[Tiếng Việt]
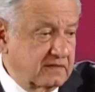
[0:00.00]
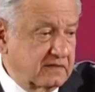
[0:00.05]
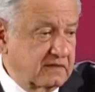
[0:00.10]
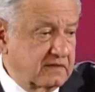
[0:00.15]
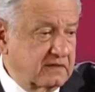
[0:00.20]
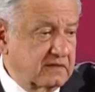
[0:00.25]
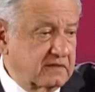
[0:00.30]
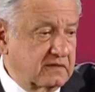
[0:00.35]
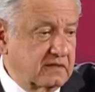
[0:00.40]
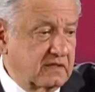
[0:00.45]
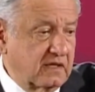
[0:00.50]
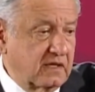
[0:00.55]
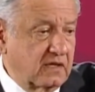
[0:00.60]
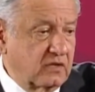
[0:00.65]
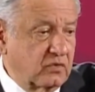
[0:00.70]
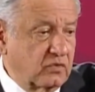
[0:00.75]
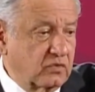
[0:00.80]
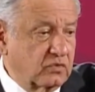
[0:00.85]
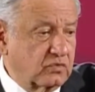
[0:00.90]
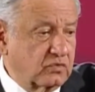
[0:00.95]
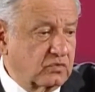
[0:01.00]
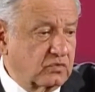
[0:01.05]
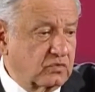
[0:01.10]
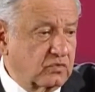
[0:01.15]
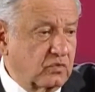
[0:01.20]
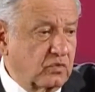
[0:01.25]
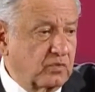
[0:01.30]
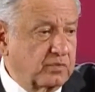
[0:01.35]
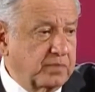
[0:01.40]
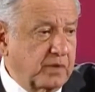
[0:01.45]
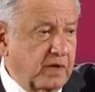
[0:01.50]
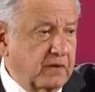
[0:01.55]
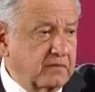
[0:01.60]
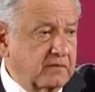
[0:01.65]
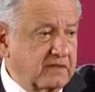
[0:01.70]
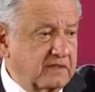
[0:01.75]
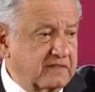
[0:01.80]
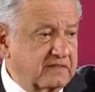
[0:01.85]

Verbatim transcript: López Obrador, đã từ